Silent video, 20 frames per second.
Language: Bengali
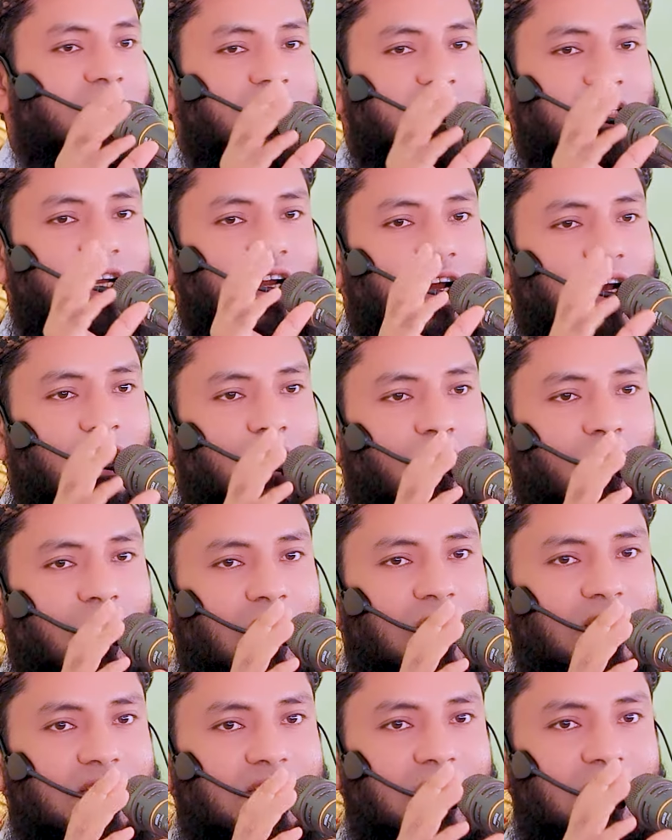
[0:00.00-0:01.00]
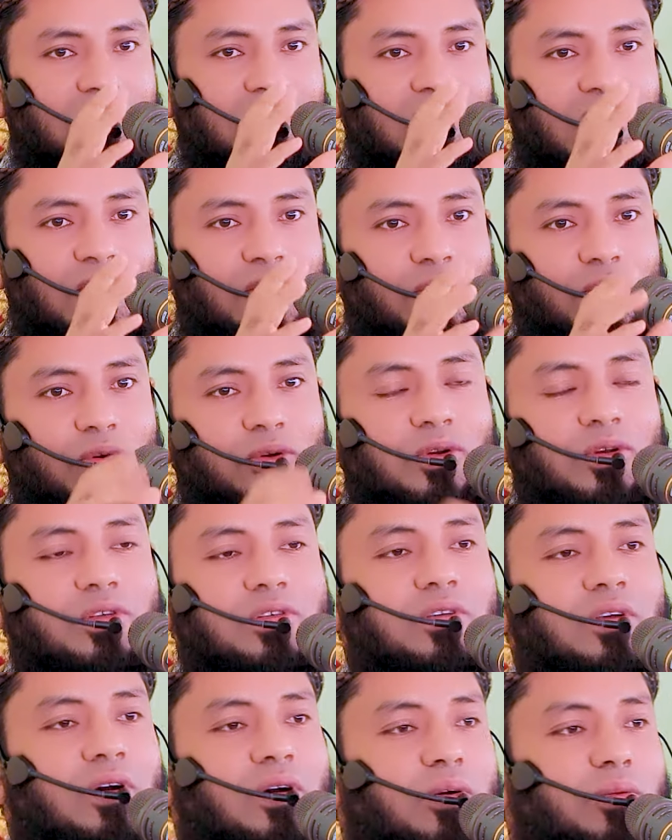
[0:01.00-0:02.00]
আছে আলো আছে তারও
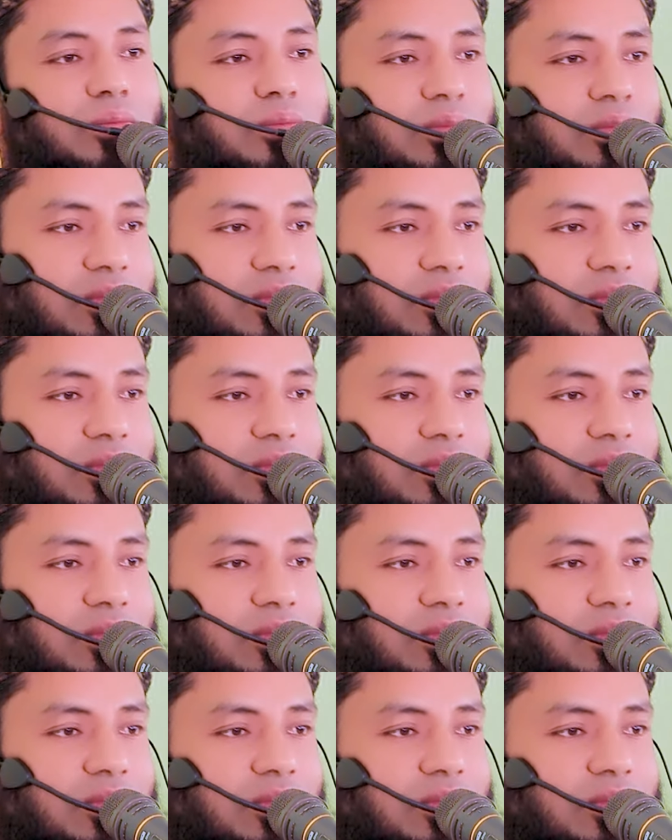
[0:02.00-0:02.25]
কসম